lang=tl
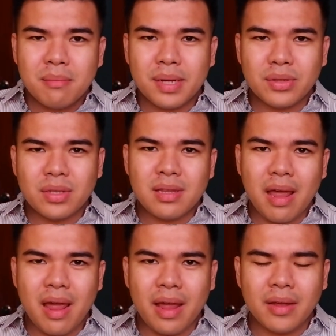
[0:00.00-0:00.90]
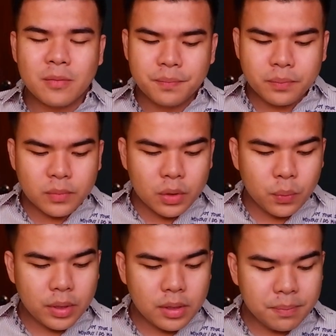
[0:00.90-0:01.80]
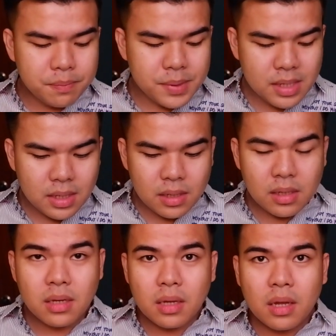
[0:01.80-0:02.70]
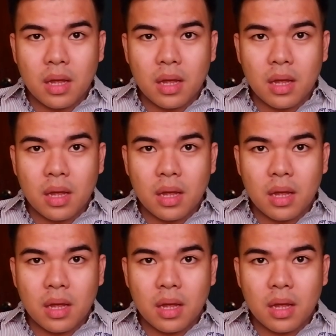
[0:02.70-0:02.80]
But today, will be